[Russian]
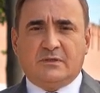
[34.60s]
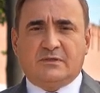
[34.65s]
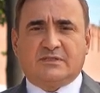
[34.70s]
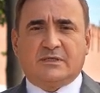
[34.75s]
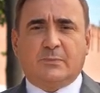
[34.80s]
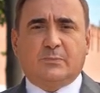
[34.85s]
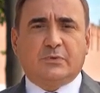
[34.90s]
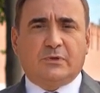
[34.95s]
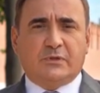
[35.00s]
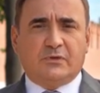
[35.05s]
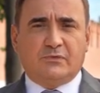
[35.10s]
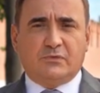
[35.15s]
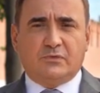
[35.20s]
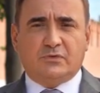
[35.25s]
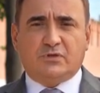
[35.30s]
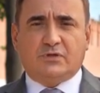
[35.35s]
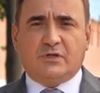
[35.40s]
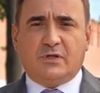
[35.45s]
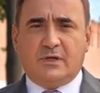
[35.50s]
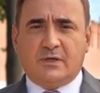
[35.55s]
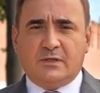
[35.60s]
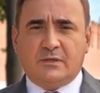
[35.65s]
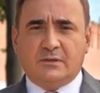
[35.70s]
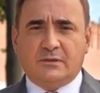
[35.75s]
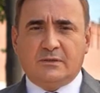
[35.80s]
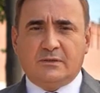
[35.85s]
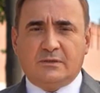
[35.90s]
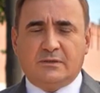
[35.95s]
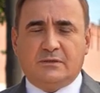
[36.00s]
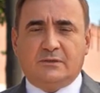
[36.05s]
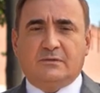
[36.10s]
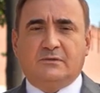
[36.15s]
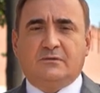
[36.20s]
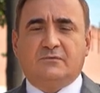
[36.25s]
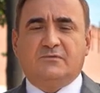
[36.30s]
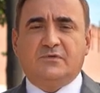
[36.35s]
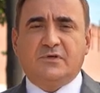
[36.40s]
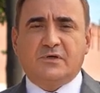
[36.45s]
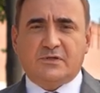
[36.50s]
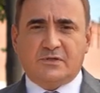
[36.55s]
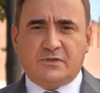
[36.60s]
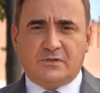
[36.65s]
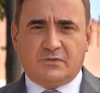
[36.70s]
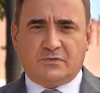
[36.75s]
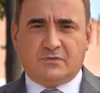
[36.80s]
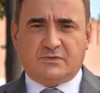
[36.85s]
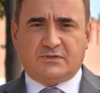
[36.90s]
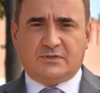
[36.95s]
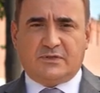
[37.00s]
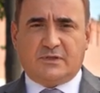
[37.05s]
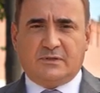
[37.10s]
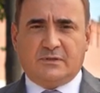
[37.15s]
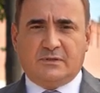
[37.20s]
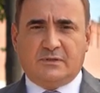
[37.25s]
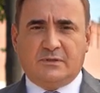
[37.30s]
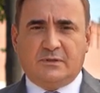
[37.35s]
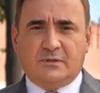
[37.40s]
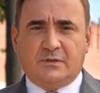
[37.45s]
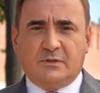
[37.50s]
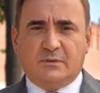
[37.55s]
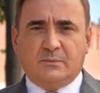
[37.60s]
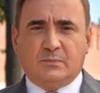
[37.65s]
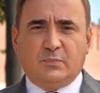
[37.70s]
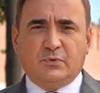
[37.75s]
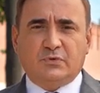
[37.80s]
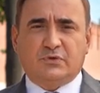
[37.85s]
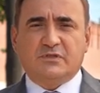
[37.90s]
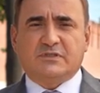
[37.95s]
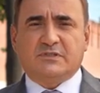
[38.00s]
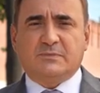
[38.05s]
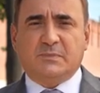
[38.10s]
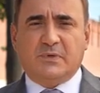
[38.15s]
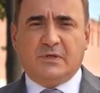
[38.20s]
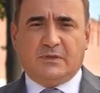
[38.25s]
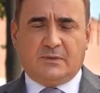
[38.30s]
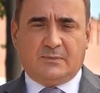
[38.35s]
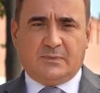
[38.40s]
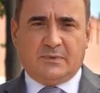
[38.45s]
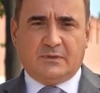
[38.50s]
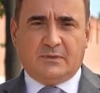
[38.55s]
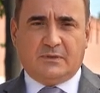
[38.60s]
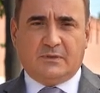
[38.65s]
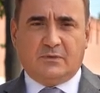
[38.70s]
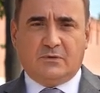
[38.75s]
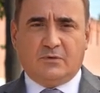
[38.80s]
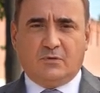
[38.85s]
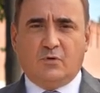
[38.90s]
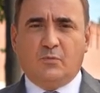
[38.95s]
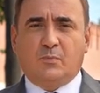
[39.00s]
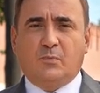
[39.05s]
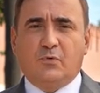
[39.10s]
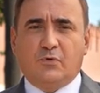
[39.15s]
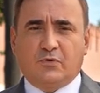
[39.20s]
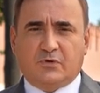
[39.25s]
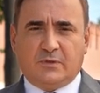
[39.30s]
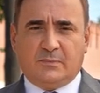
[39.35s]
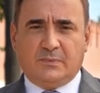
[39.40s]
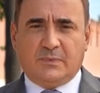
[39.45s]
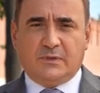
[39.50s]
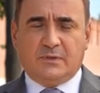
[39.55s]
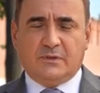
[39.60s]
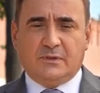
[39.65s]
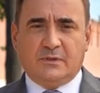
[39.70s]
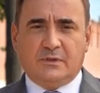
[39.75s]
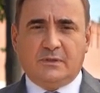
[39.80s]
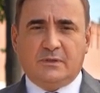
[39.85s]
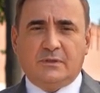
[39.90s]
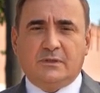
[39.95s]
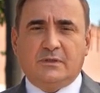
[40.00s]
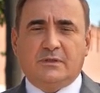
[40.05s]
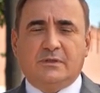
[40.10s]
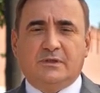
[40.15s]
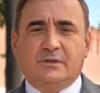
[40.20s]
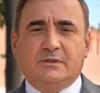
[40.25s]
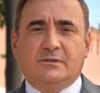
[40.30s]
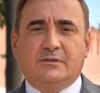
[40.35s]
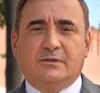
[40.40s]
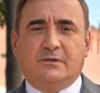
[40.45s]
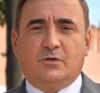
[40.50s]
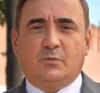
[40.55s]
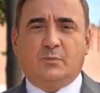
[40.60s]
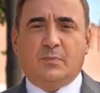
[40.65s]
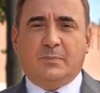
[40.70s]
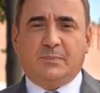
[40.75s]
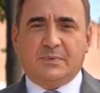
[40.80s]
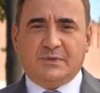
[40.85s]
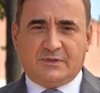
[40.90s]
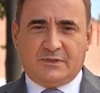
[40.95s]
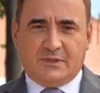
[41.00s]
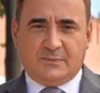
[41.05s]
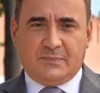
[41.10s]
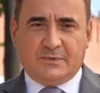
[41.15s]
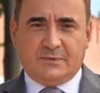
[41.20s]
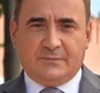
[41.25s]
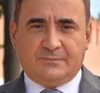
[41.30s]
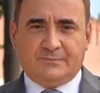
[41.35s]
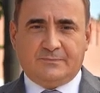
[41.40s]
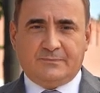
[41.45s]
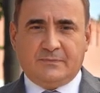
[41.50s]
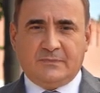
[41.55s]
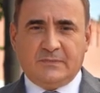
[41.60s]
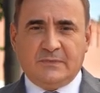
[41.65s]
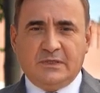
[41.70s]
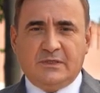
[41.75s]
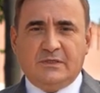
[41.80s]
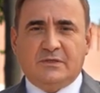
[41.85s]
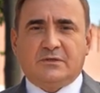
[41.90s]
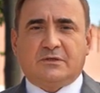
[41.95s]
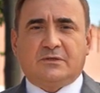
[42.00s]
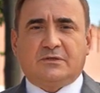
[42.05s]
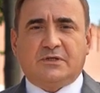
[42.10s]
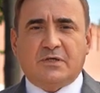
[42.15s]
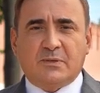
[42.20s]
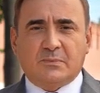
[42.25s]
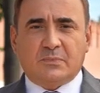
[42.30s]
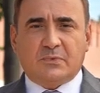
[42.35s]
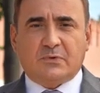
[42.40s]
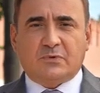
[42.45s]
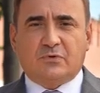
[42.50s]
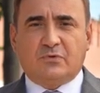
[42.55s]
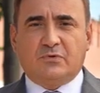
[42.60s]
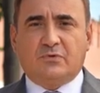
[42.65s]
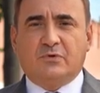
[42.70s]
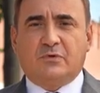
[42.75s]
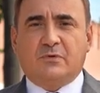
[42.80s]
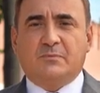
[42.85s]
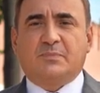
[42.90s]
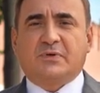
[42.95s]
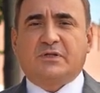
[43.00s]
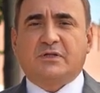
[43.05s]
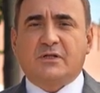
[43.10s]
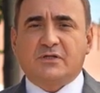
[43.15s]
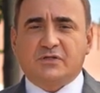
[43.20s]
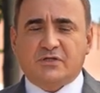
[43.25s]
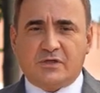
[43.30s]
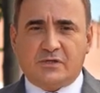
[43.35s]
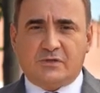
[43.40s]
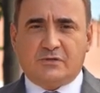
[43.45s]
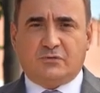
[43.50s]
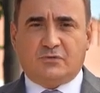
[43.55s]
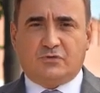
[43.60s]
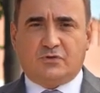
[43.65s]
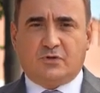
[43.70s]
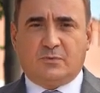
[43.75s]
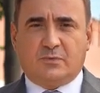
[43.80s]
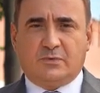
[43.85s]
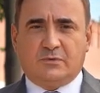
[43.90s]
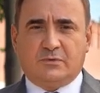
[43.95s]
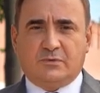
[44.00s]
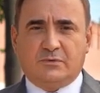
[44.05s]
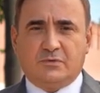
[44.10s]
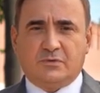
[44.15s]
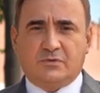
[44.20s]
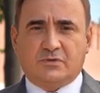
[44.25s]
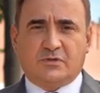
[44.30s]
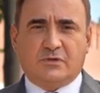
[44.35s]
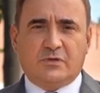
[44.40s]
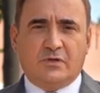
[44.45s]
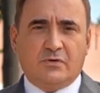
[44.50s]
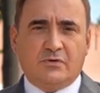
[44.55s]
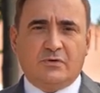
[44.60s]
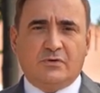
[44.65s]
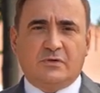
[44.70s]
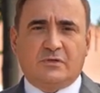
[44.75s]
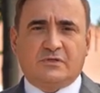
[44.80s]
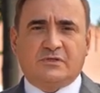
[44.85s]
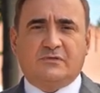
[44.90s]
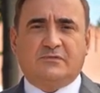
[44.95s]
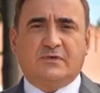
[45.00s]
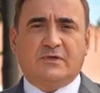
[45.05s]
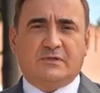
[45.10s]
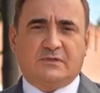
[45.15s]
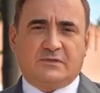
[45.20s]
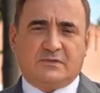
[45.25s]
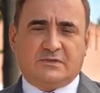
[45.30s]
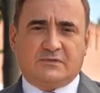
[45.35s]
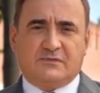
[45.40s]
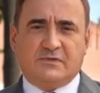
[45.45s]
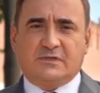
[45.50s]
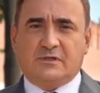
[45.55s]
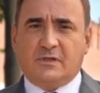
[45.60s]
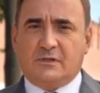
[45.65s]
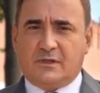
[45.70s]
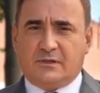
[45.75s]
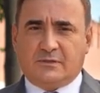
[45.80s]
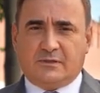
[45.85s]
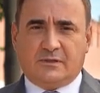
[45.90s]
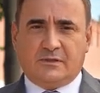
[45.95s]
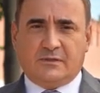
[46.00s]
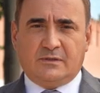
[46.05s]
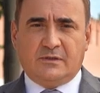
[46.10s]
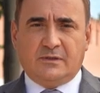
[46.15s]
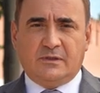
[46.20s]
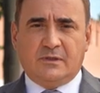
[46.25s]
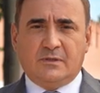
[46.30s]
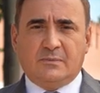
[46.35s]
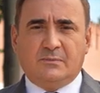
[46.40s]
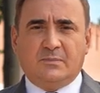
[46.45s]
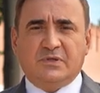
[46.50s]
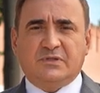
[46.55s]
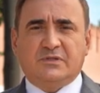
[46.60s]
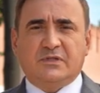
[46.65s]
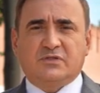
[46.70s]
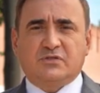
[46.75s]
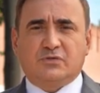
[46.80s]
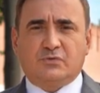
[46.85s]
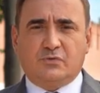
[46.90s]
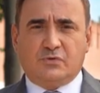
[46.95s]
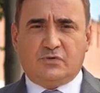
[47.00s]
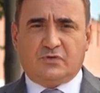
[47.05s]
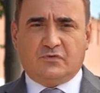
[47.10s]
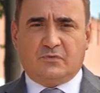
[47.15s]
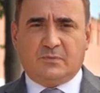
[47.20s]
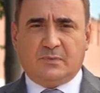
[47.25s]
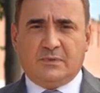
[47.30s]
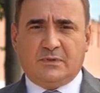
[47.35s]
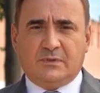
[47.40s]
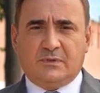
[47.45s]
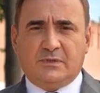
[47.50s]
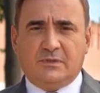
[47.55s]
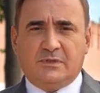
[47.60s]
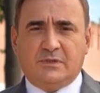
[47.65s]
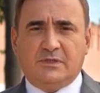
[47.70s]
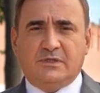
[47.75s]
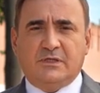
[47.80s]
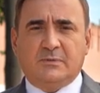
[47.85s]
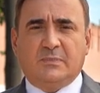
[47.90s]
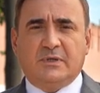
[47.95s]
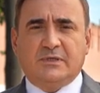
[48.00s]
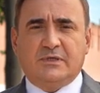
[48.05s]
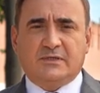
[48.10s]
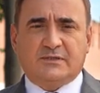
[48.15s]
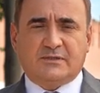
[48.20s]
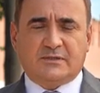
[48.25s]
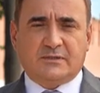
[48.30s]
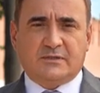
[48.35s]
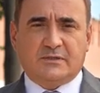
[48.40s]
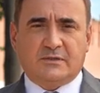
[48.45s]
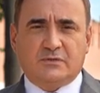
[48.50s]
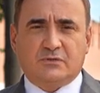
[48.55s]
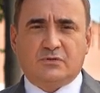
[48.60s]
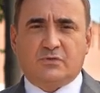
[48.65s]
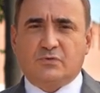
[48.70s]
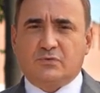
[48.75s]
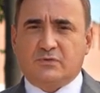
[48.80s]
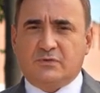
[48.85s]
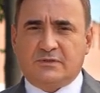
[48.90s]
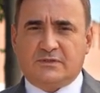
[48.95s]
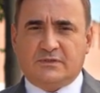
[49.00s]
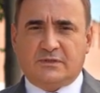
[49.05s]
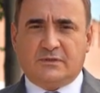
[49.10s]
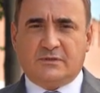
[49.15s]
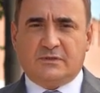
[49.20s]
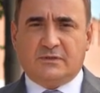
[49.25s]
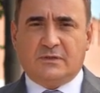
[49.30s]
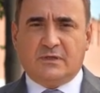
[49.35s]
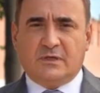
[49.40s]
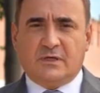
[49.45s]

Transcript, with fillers: Заботливые учителя и верные друзья – Будьте смелыми, упорными и любопытными. К тем, кто продолжает учебу, желаю развивать свои таланты, быть настойчивыми и не бояться трудностей.